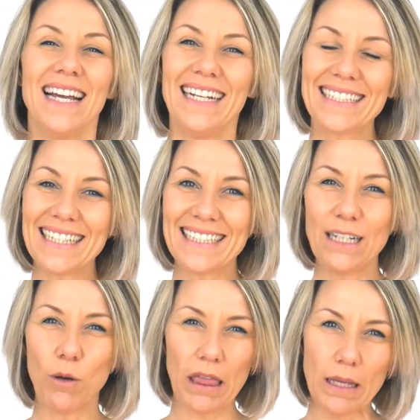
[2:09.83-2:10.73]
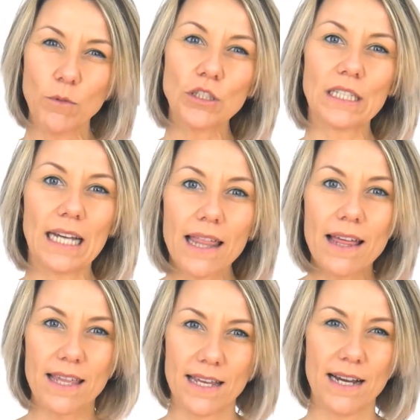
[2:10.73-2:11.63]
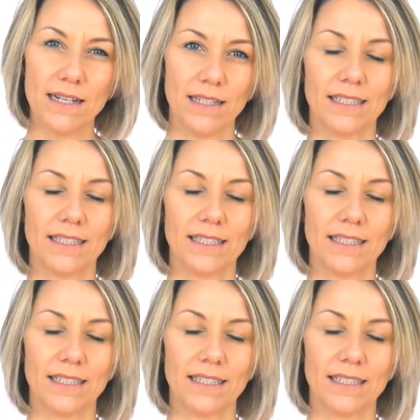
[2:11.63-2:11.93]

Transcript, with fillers: es que si lo hacemos cada día,